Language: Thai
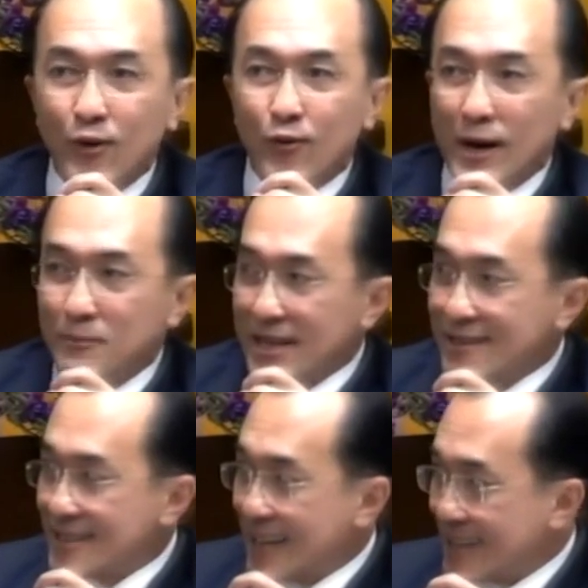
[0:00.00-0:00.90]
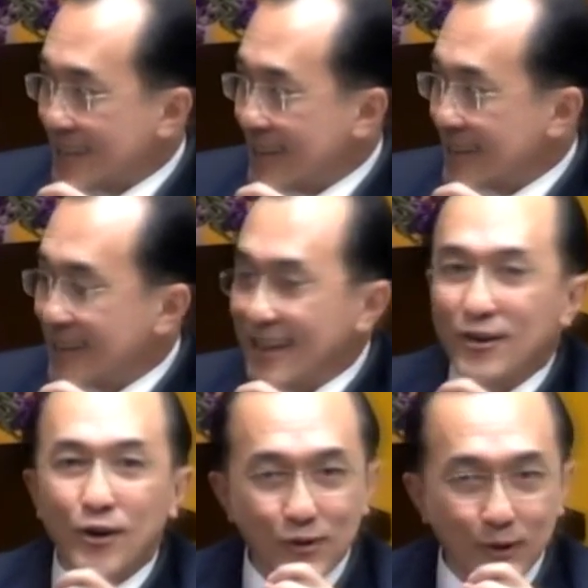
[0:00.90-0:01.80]
ว่ามันคือแตกต่างยังไง
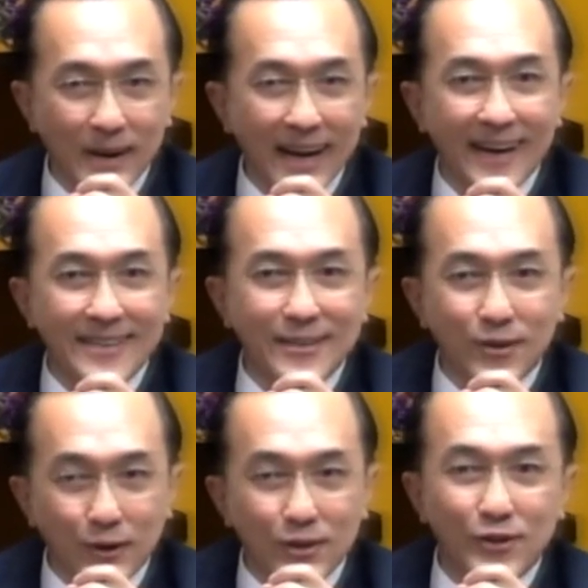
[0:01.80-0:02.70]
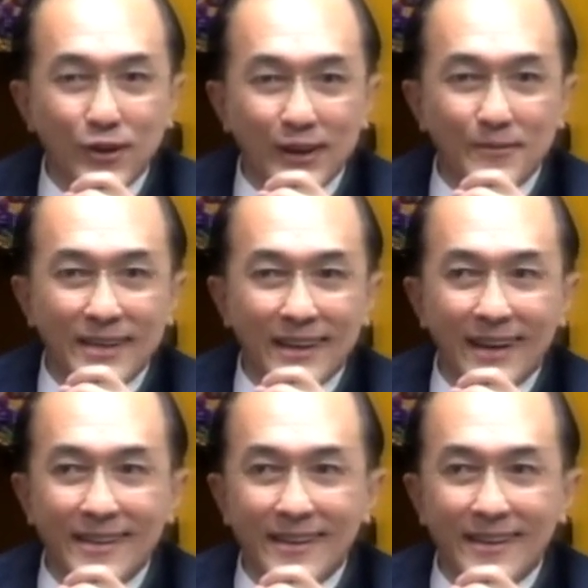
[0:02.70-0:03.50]
ก็ต้องมาหาที่สทช อีกเหมือนกัน